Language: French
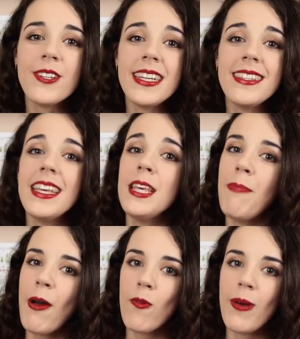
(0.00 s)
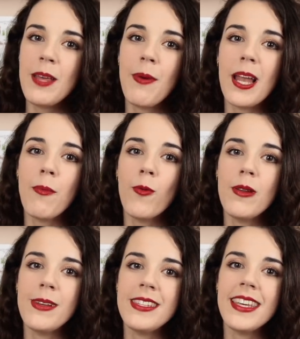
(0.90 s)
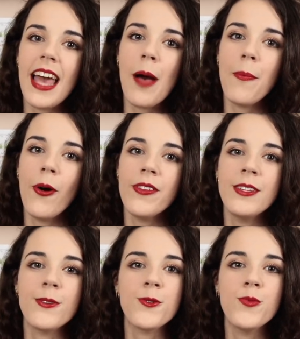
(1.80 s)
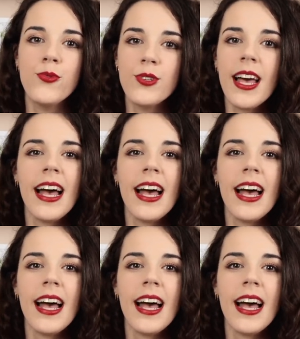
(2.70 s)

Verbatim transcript: j'ai été hyper emballée par les problématiques abordées dans ce bouquin,